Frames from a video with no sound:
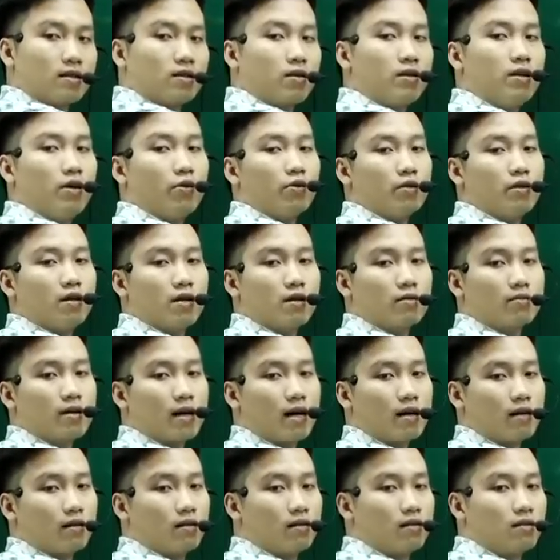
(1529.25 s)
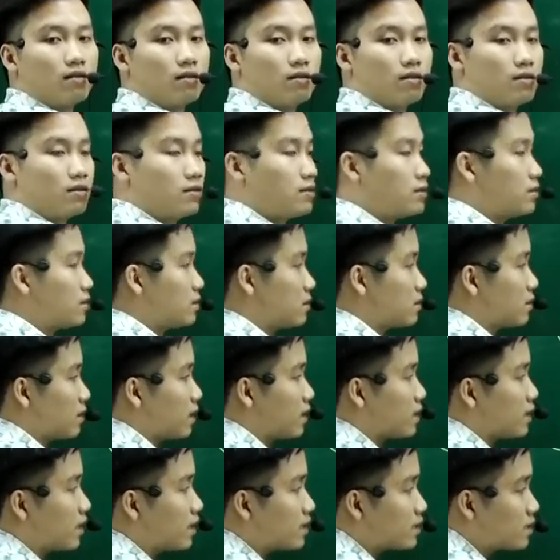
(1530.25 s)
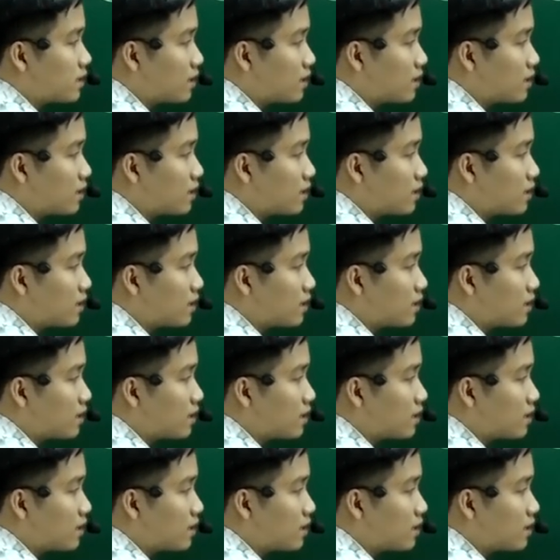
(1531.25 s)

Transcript: Có hiểu ý tưởng không nào? Đấy nhá,